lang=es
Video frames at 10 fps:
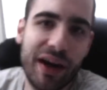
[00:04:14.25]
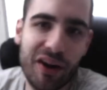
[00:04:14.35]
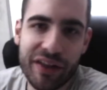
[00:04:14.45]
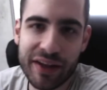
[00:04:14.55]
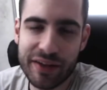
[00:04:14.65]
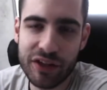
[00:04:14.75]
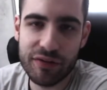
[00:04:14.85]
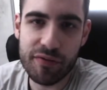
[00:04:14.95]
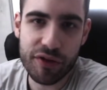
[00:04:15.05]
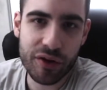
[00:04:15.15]
calorías dentro
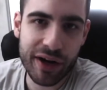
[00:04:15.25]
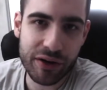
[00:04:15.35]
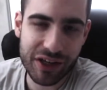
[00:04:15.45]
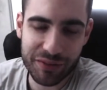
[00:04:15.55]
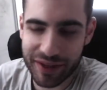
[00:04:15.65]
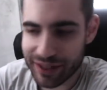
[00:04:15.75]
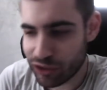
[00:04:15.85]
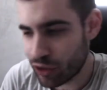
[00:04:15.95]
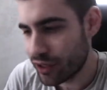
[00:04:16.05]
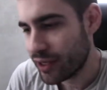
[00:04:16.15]
funcionan, otras veces
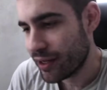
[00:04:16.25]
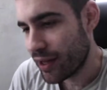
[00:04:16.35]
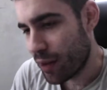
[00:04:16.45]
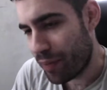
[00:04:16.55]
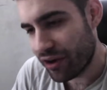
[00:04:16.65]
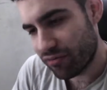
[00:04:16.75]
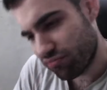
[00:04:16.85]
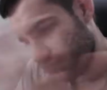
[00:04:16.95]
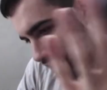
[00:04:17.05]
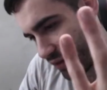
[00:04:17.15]
no,
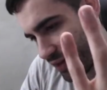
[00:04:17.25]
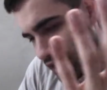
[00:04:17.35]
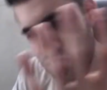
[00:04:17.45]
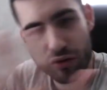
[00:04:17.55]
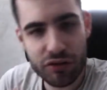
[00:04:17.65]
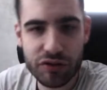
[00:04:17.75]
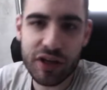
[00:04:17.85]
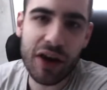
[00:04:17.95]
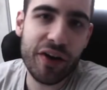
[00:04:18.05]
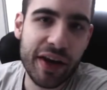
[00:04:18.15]
pero 700
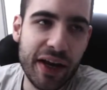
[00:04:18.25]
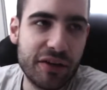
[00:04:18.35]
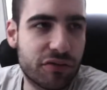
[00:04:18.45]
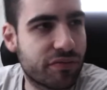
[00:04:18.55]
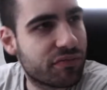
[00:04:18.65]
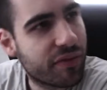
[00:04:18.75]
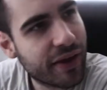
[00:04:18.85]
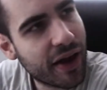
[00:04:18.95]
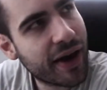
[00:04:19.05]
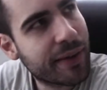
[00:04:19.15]
calorías,
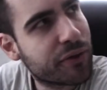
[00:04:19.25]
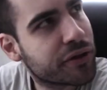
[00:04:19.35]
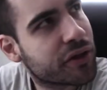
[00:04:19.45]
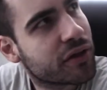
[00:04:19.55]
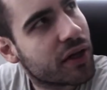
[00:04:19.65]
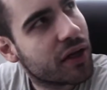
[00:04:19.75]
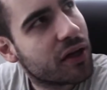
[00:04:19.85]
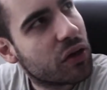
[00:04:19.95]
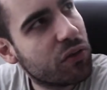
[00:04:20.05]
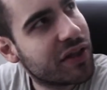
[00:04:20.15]
100 gramos,
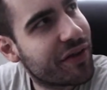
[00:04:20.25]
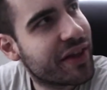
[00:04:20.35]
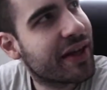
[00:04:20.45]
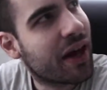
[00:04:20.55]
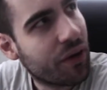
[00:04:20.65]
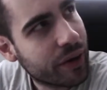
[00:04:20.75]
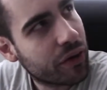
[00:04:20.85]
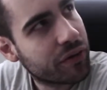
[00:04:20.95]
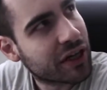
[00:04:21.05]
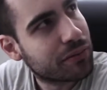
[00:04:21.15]
un déficit
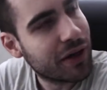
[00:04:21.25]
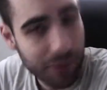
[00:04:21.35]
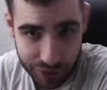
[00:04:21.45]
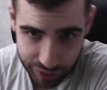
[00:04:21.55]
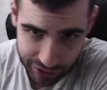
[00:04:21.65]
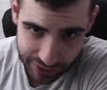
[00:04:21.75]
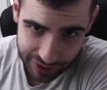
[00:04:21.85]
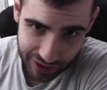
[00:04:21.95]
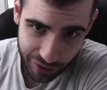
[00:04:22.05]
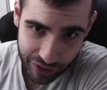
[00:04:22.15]
calórico de unas 1400
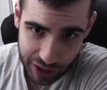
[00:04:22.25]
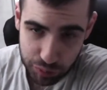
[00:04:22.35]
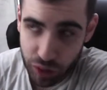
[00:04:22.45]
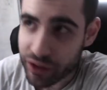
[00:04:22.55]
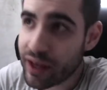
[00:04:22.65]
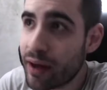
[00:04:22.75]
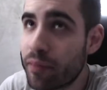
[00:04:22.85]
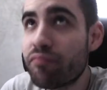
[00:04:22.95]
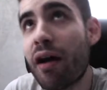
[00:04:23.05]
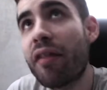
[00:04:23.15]
calorías por
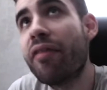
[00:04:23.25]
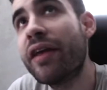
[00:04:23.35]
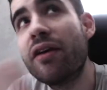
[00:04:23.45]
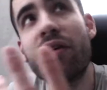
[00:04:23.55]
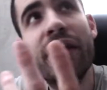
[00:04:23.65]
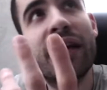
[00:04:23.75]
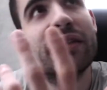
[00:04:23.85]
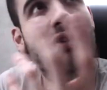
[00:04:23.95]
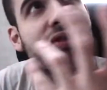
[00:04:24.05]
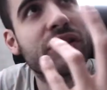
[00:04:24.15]
día, al 5
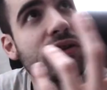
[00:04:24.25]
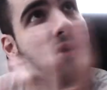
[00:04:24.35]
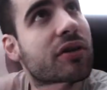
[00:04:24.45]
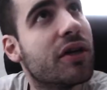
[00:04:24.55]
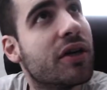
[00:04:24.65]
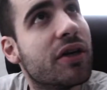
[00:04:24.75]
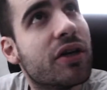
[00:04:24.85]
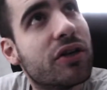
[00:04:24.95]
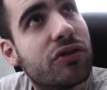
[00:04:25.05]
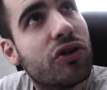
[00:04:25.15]
días, ¿eso que son?
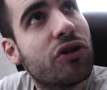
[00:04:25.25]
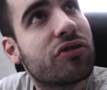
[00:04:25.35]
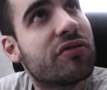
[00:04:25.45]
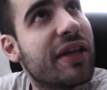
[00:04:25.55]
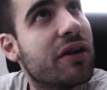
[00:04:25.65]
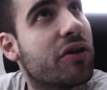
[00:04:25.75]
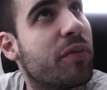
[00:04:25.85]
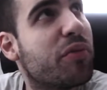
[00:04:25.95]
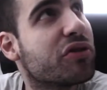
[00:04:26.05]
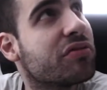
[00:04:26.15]
2,
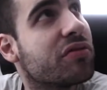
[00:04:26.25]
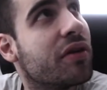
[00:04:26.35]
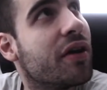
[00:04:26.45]
5, pues